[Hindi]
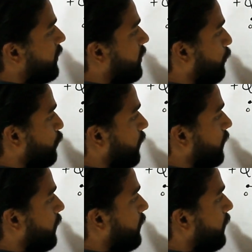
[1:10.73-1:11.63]
पी सपोज
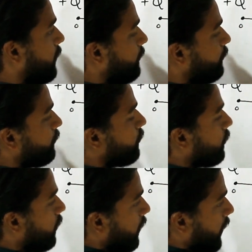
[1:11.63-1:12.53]
करते हैं ठीक है
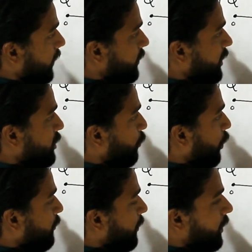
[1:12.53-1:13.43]
अच्छा इस
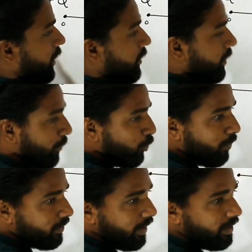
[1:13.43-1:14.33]
पॉइंट पे क्या है आपको
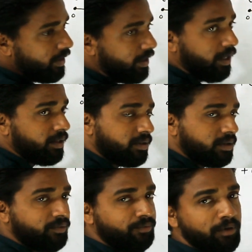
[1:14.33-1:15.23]
पता है कि
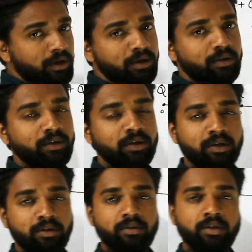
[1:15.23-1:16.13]
इलेक्ट्रिक फील्ड
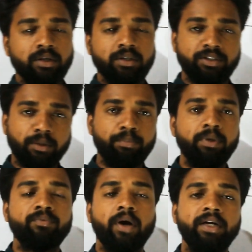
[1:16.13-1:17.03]
जब
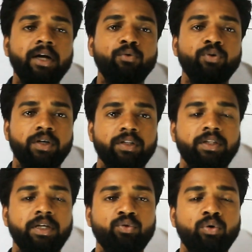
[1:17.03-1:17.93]
भी फाइंड आउट
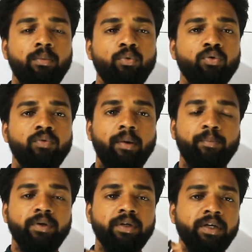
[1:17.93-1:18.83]
करते हैं तो हम लोग वहाँ
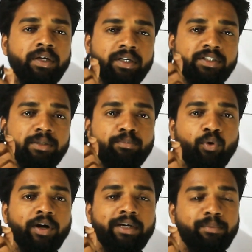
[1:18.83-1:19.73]
पर किसी
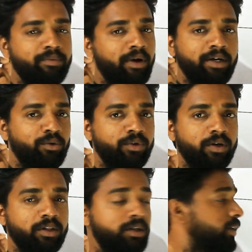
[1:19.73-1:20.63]
पॉइंट पे फाइंड आउट
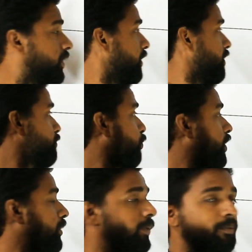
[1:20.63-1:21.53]
करते हैं ठीक है इस
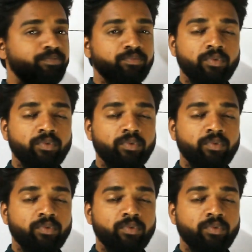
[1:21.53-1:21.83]
पॉइंट पे